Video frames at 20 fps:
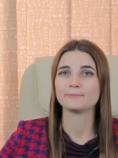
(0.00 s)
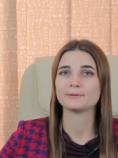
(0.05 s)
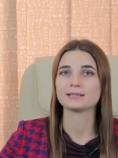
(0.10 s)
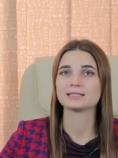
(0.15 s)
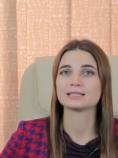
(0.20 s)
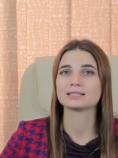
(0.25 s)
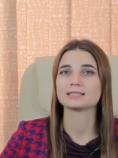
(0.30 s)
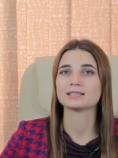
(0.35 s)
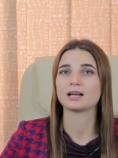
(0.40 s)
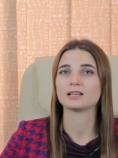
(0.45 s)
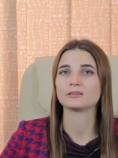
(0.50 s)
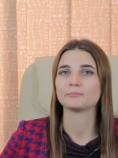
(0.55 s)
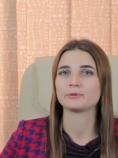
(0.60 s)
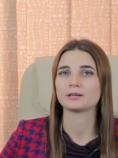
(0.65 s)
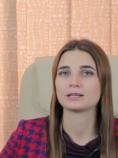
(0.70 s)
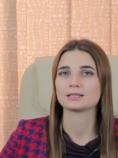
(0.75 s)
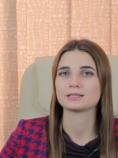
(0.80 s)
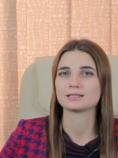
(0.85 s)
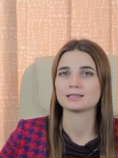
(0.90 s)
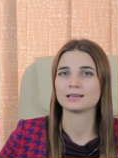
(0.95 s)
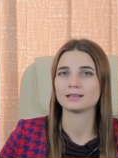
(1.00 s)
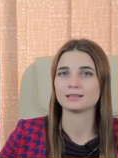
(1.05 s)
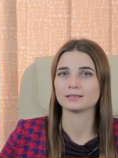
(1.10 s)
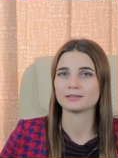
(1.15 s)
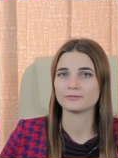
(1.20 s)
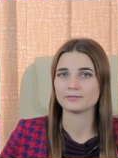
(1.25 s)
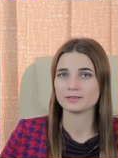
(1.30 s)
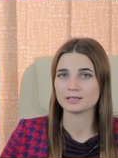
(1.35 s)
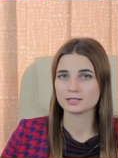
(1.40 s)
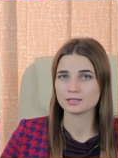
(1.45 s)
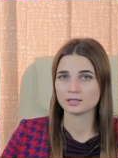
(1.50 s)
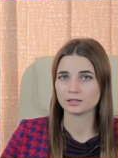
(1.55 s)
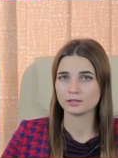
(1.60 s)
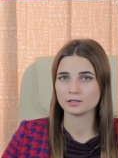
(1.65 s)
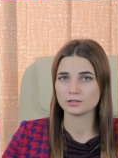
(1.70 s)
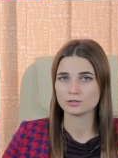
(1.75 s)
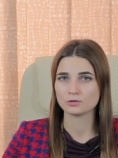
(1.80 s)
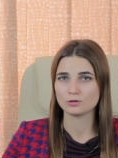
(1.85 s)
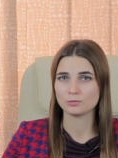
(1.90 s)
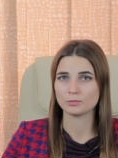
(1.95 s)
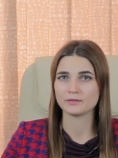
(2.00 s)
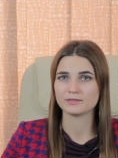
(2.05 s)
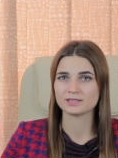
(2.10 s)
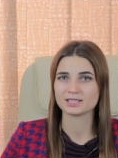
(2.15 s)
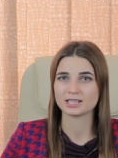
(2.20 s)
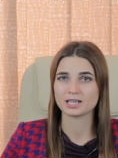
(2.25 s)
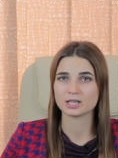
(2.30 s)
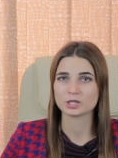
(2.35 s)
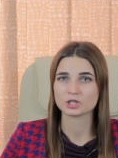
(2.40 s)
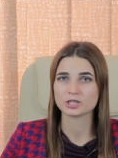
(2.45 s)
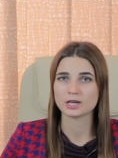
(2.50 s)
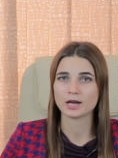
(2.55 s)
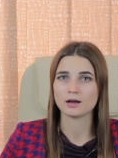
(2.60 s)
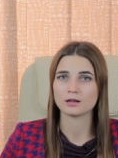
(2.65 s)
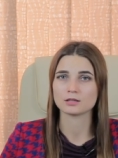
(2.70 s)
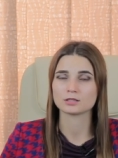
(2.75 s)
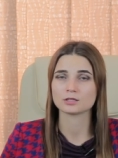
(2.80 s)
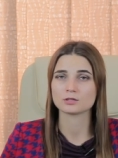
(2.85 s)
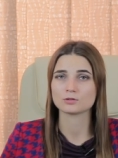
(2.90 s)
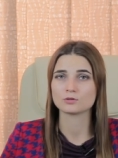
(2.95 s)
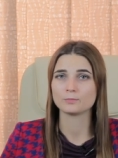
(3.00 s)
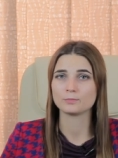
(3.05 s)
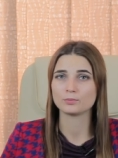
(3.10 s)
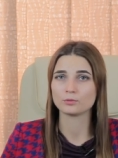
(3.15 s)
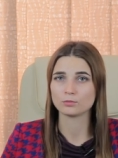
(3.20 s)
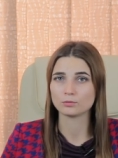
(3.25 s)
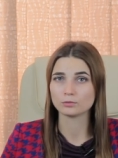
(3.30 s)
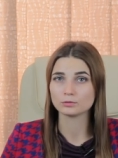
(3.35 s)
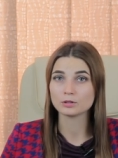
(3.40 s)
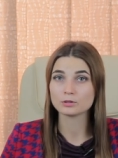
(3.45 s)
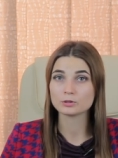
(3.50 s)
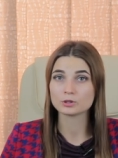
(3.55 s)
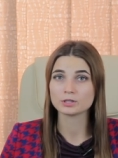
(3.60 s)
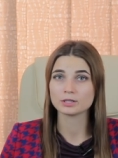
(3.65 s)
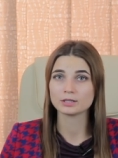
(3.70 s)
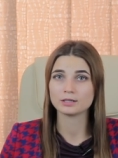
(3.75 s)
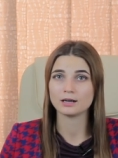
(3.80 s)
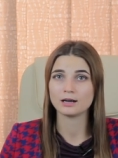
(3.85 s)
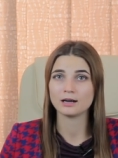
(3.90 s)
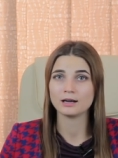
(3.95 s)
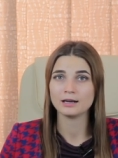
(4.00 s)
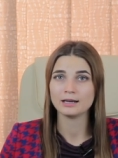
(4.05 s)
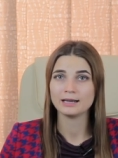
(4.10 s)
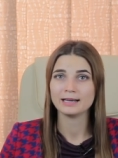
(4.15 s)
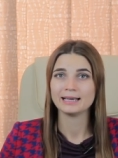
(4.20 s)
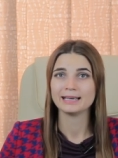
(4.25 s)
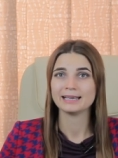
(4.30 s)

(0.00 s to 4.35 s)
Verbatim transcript: и 50% из этой суммы возвращается супругу должника,